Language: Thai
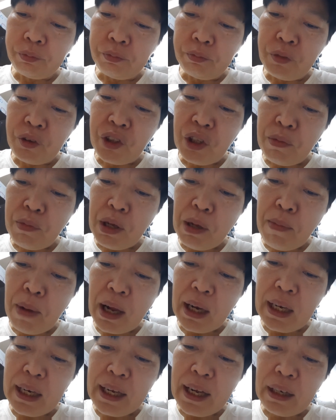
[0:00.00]
มันจะมีใบ
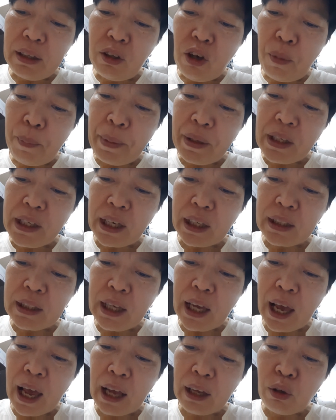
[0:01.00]
เลี้ยงเนาะเป็นแฉ
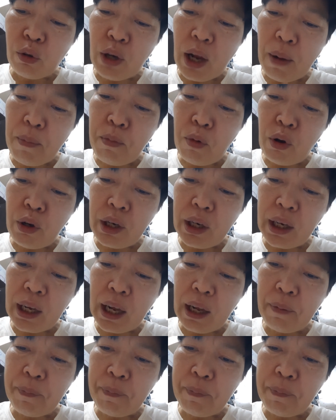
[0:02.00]
กๆ อยู่ด้านบนนะคะ